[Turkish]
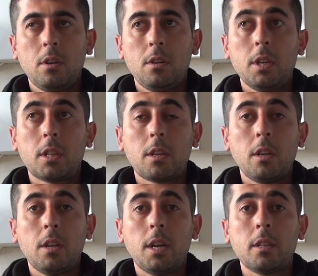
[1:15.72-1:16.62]

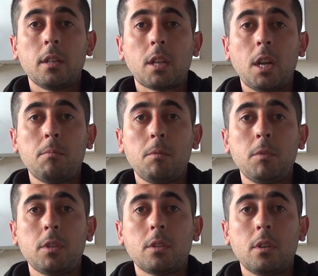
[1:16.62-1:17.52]
Yetkililerden
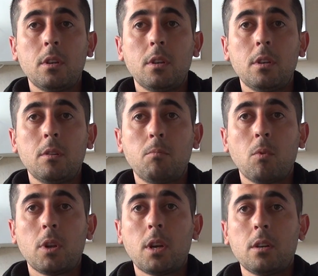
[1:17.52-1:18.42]
talebimiz e,
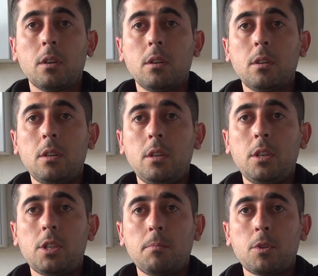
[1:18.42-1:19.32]
bunları iyice bir